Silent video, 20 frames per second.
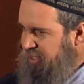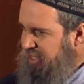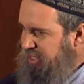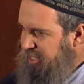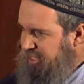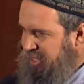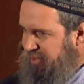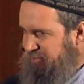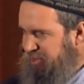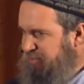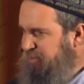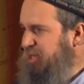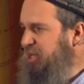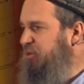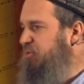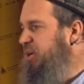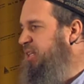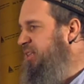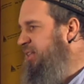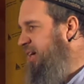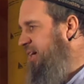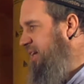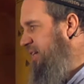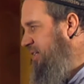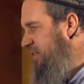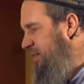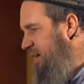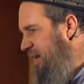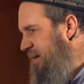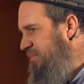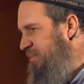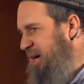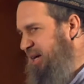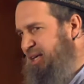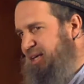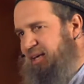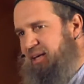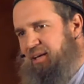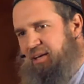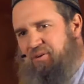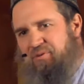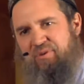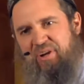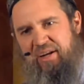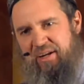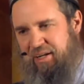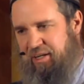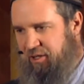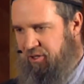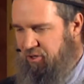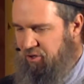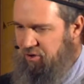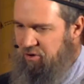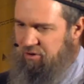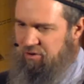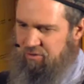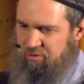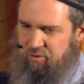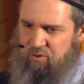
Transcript: Y también me di cuenta que el Islam, más que una religión